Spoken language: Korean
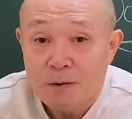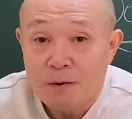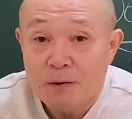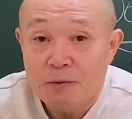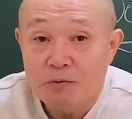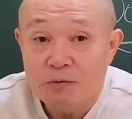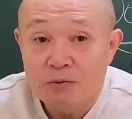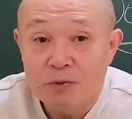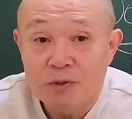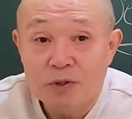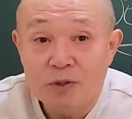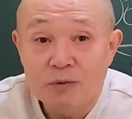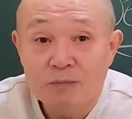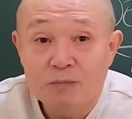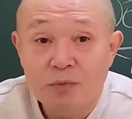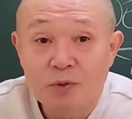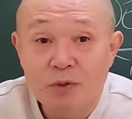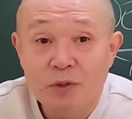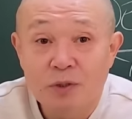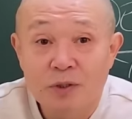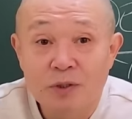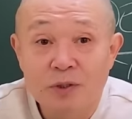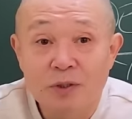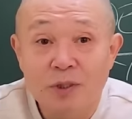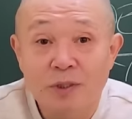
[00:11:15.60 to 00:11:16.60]
그 우리
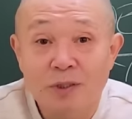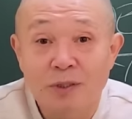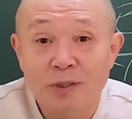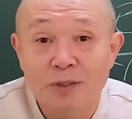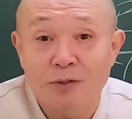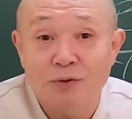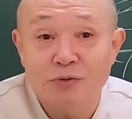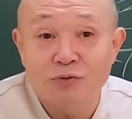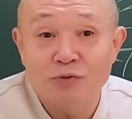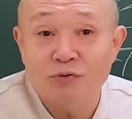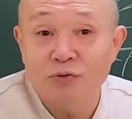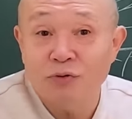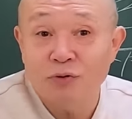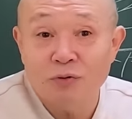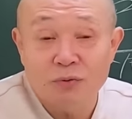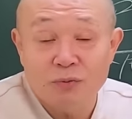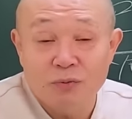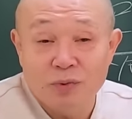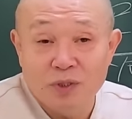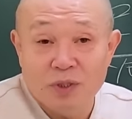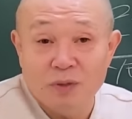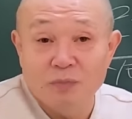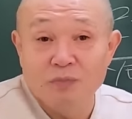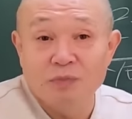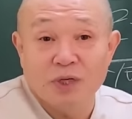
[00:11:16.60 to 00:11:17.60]
뭐 인사신이나
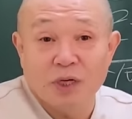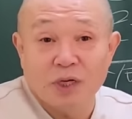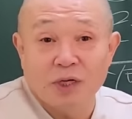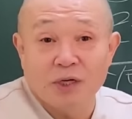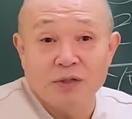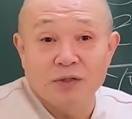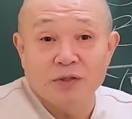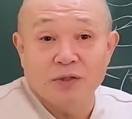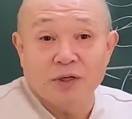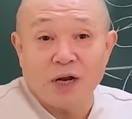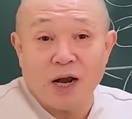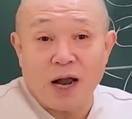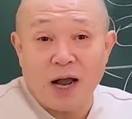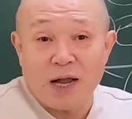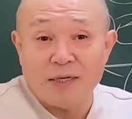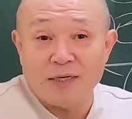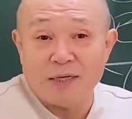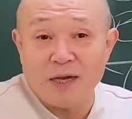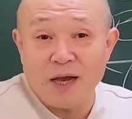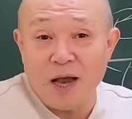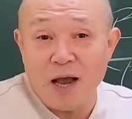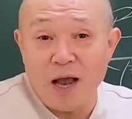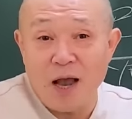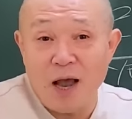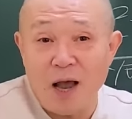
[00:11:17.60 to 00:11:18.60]
축수님 입장에서
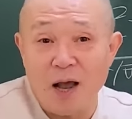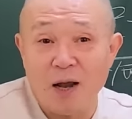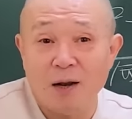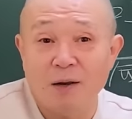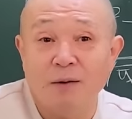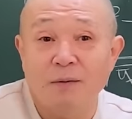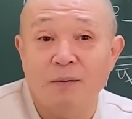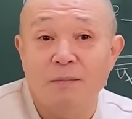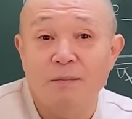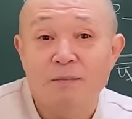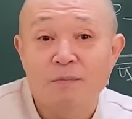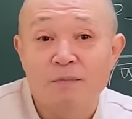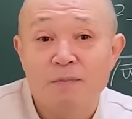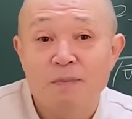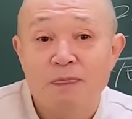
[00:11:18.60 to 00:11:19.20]
가장